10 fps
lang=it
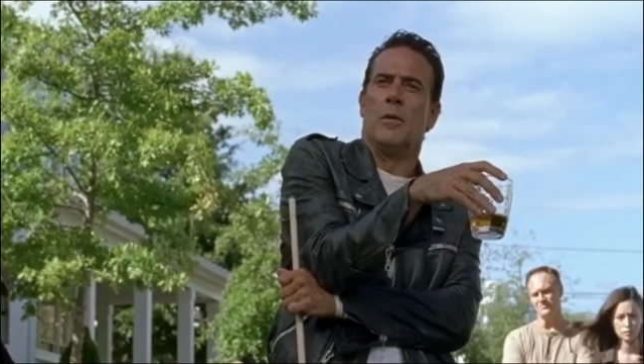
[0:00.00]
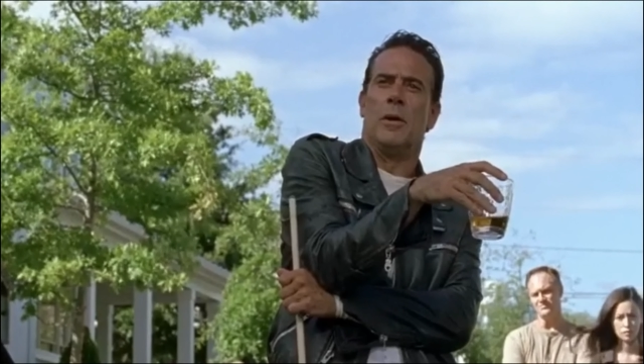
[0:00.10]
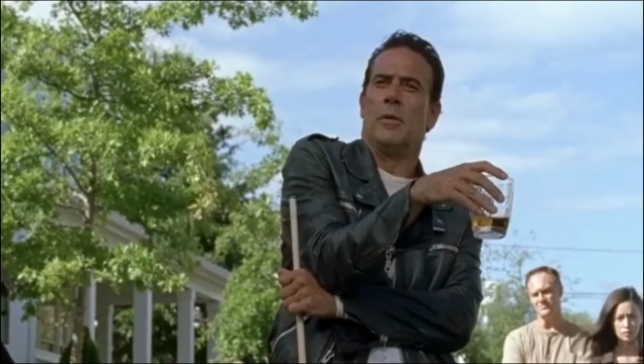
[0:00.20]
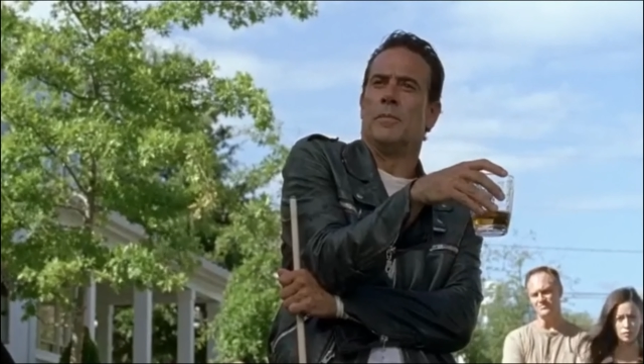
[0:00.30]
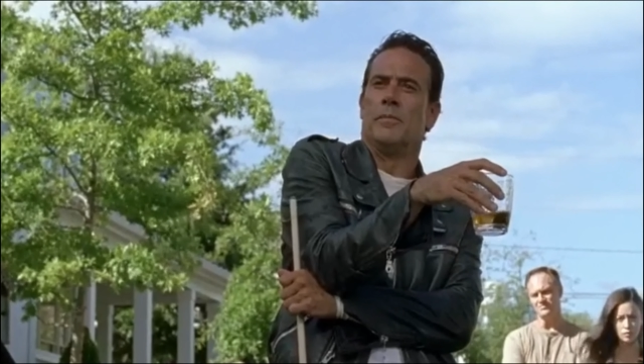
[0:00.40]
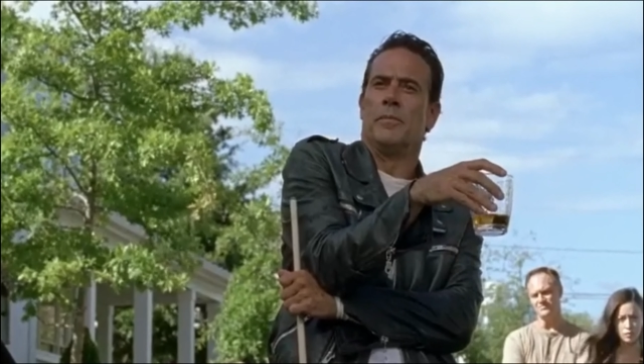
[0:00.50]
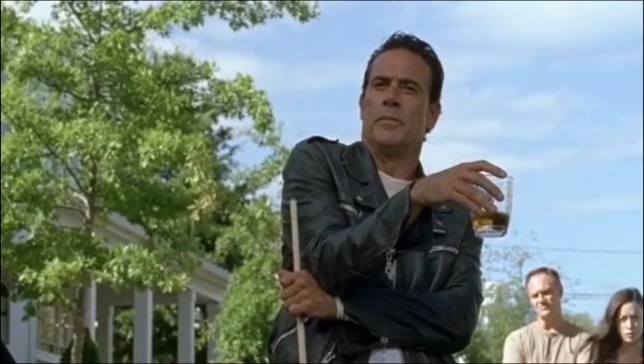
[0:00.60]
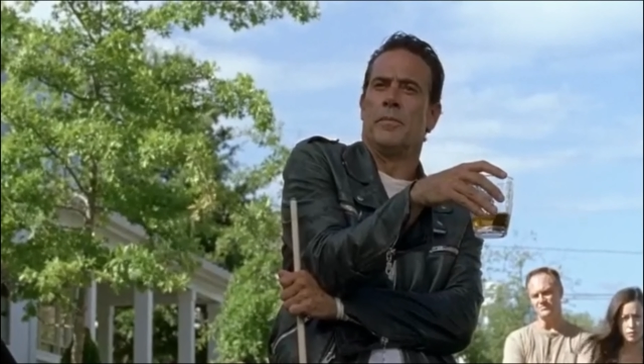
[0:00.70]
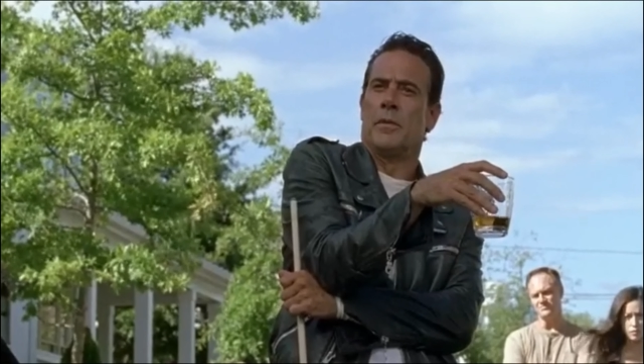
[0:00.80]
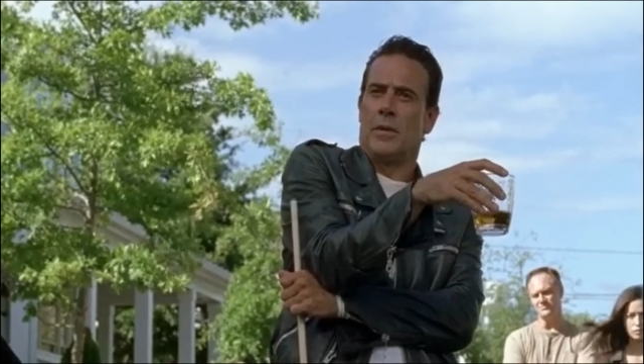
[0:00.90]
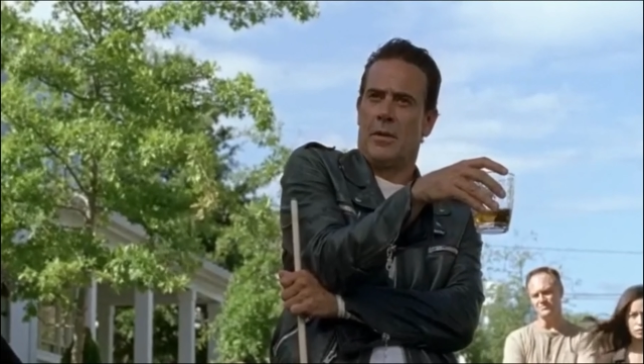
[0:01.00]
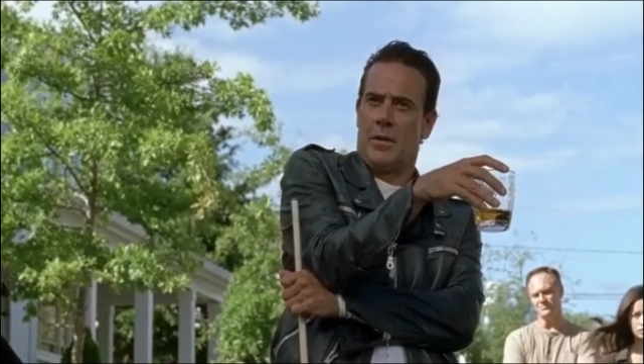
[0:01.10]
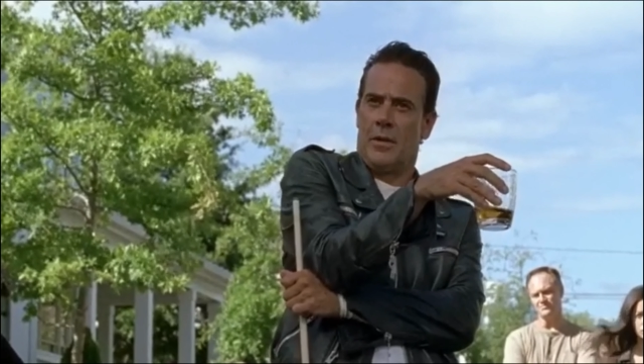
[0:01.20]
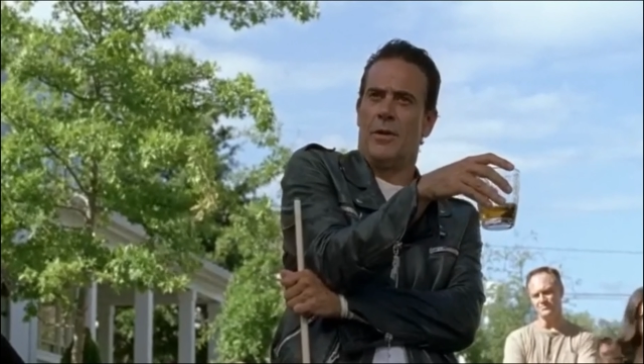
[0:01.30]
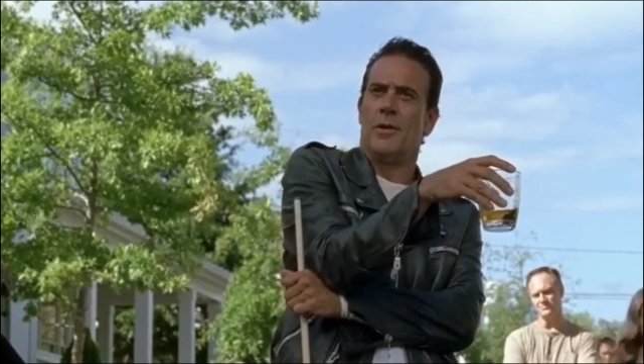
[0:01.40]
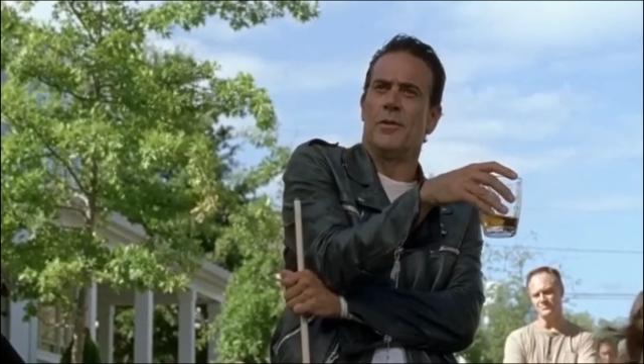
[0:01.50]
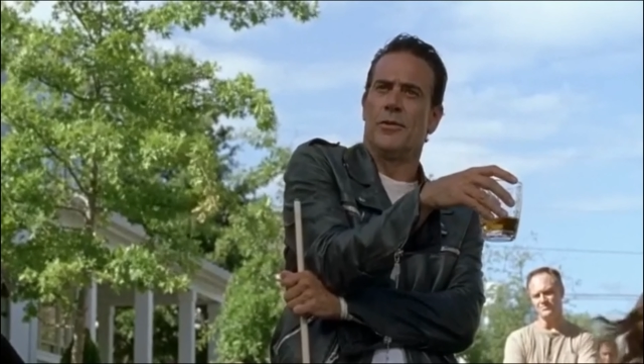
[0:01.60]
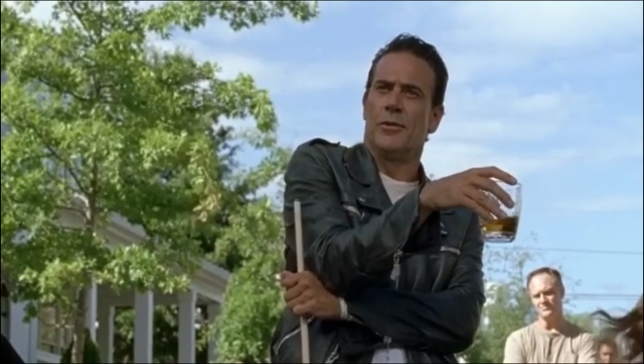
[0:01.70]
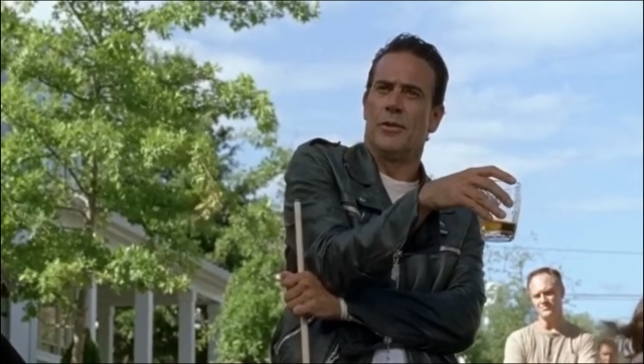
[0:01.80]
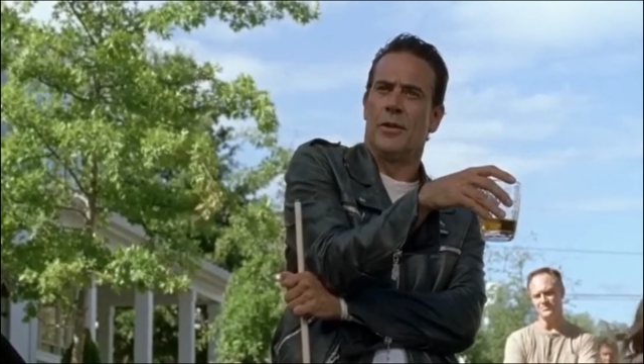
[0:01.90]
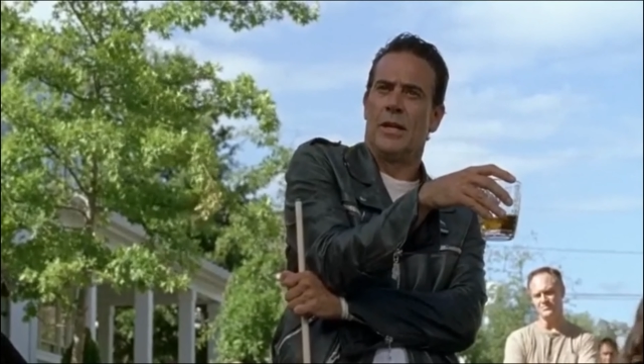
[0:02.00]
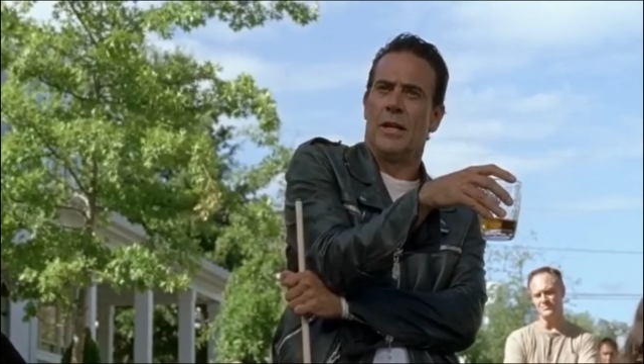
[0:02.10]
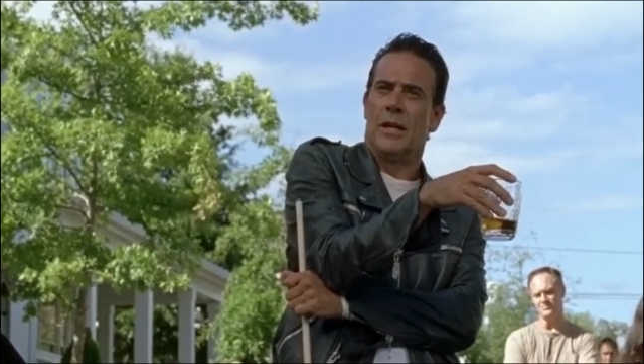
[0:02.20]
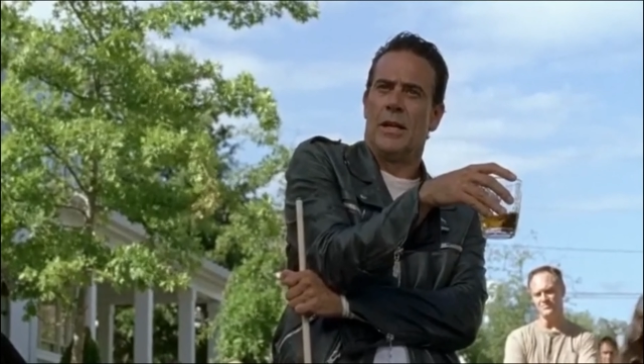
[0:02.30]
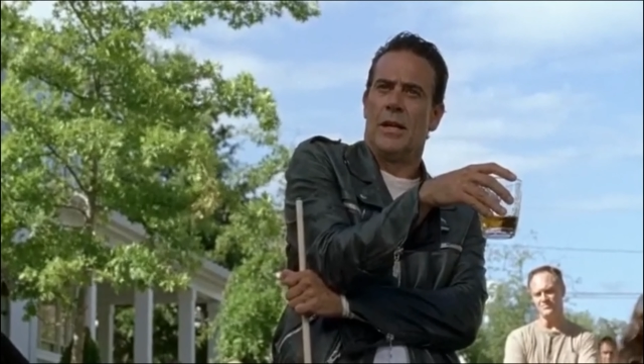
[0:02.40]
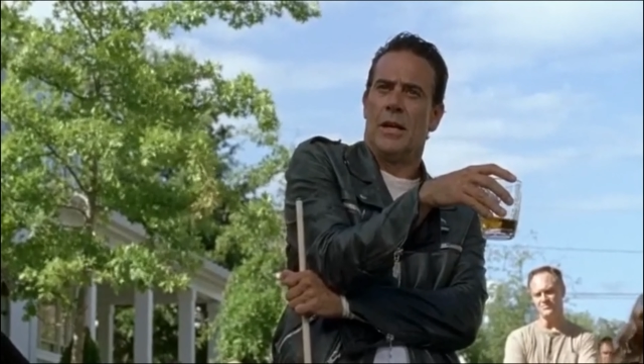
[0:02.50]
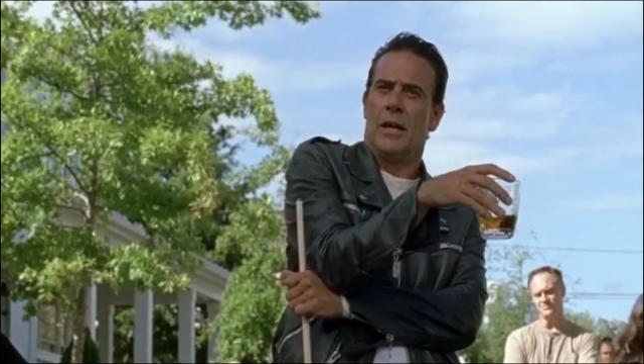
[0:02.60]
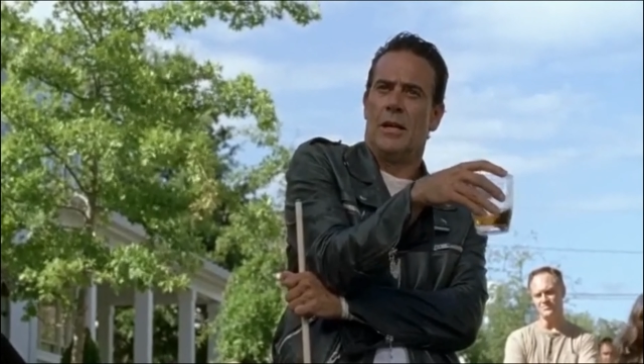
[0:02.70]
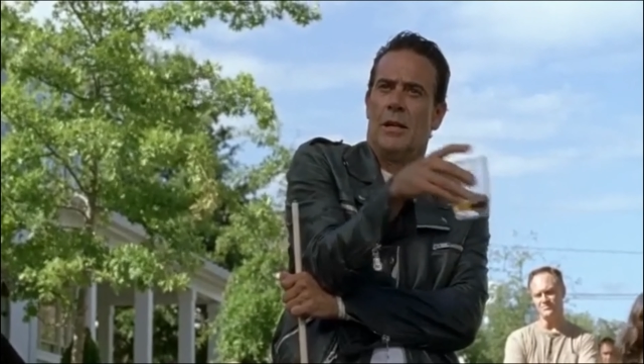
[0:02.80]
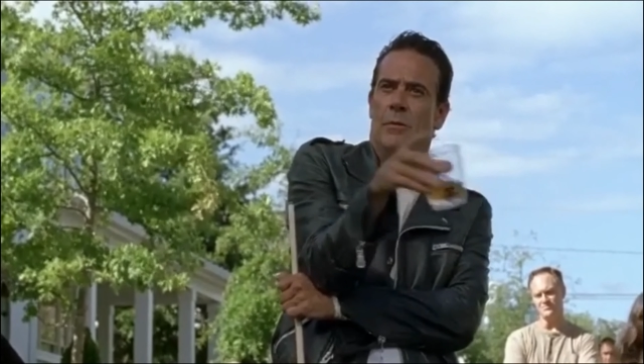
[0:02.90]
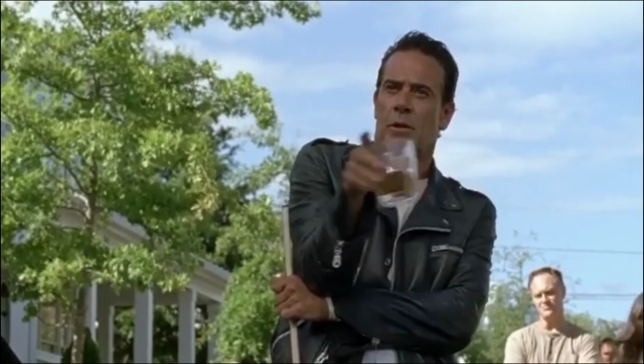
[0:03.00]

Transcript: per quanto? Anni? E